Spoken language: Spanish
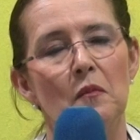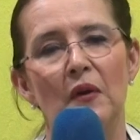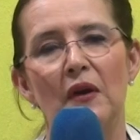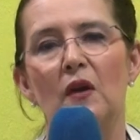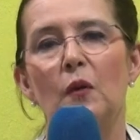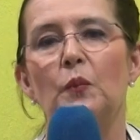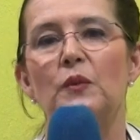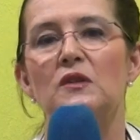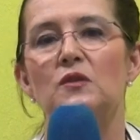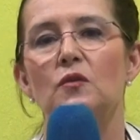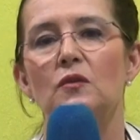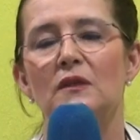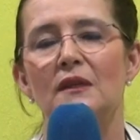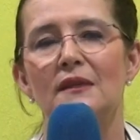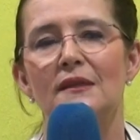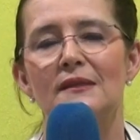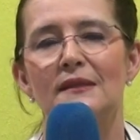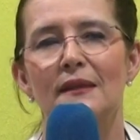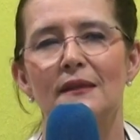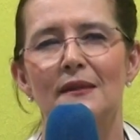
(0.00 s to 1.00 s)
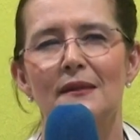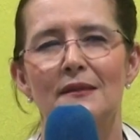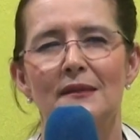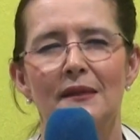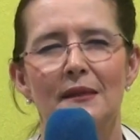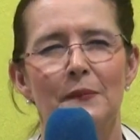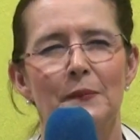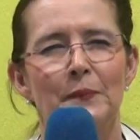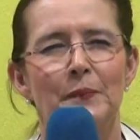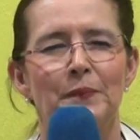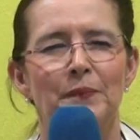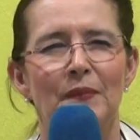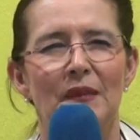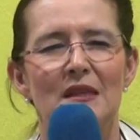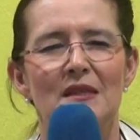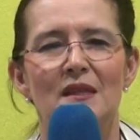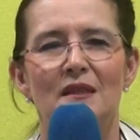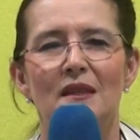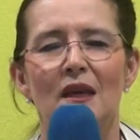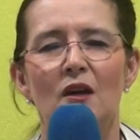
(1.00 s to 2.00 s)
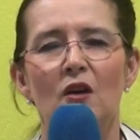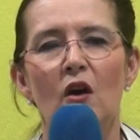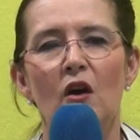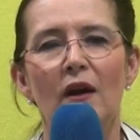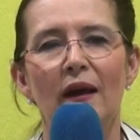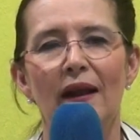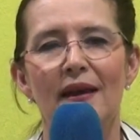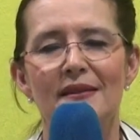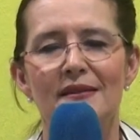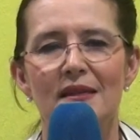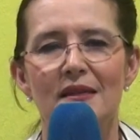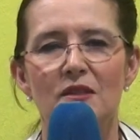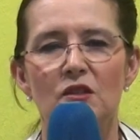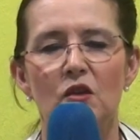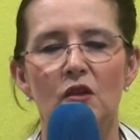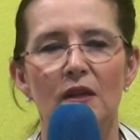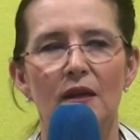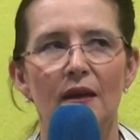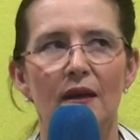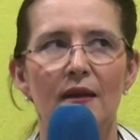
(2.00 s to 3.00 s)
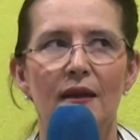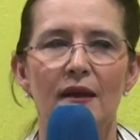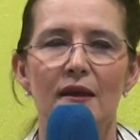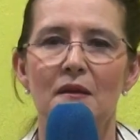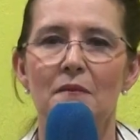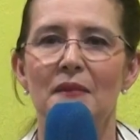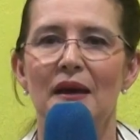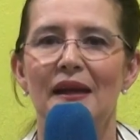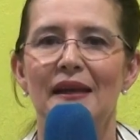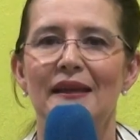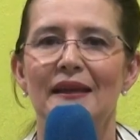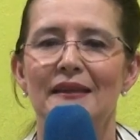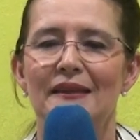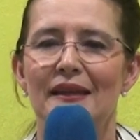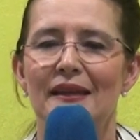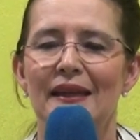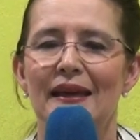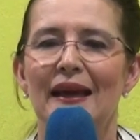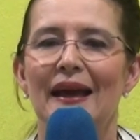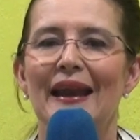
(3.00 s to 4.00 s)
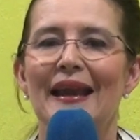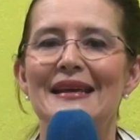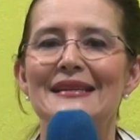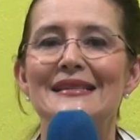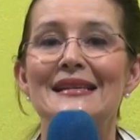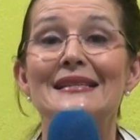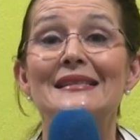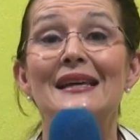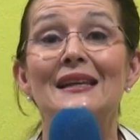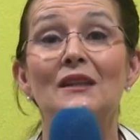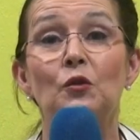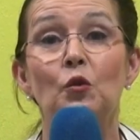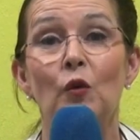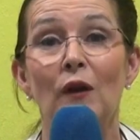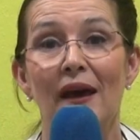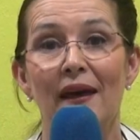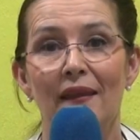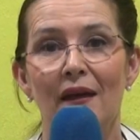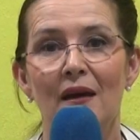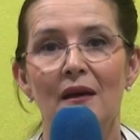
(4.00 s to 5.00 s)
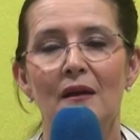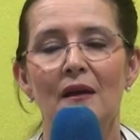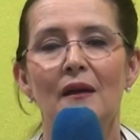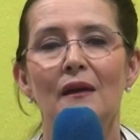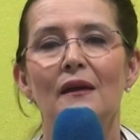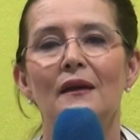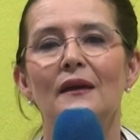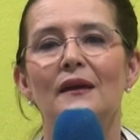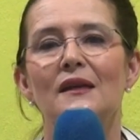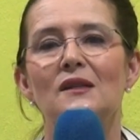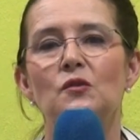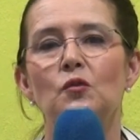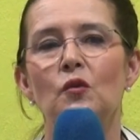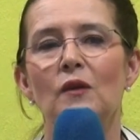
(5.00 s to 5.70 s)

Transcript: Bueno, pues tú tienes que decir, si tengo grasas de origen animal que tienen grasa saturada, que es